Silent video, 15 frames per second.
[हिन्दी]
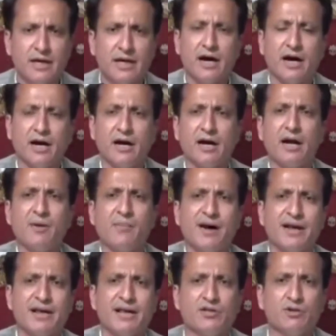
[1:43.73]
कि अगर
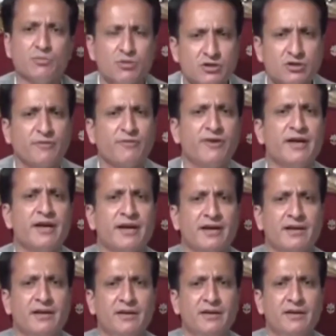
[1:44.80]
हमारी जो मुनसफी है
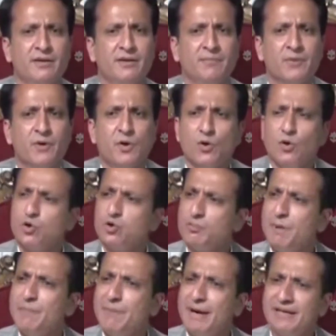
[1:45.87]

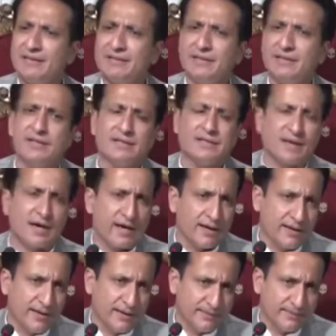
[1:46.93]
उसमें बैलेंस नहीं नजर
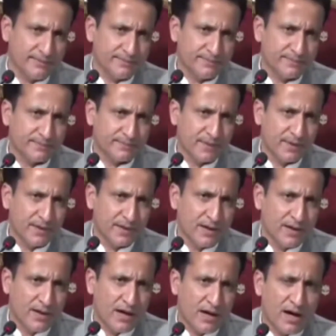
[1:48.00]
आएगा
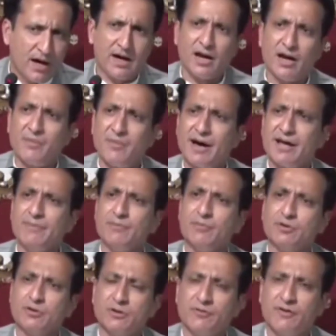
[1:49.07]
अगर हमारी
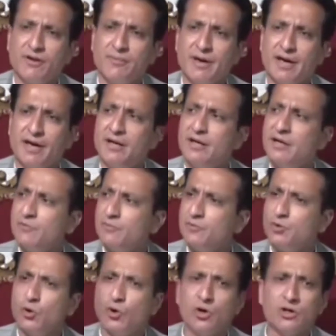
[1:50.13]
मुनसफी में
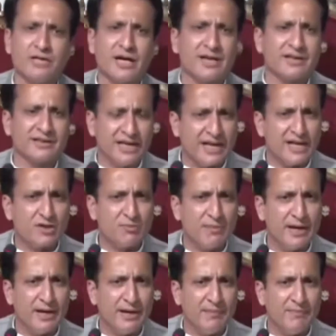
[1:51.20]
2023
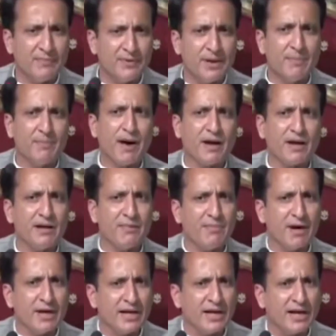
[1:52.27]
में
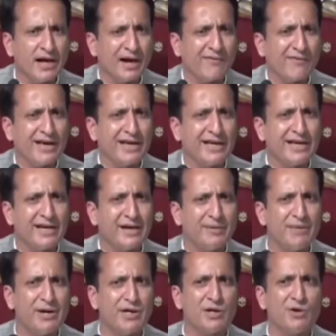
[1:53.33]
पार्लियमानी कार्रवाई की
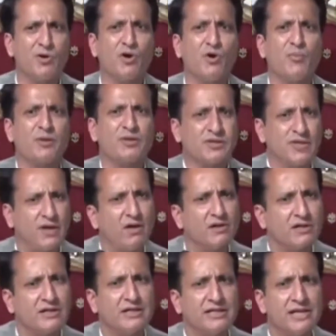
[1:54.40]
कमेटियों के ऊपर स्टे
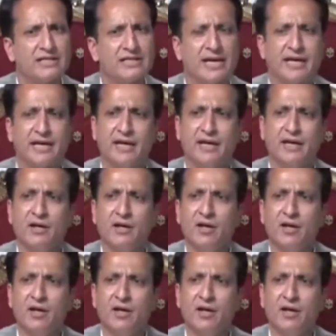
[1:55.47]
ऑर्डर दिए जाएंगे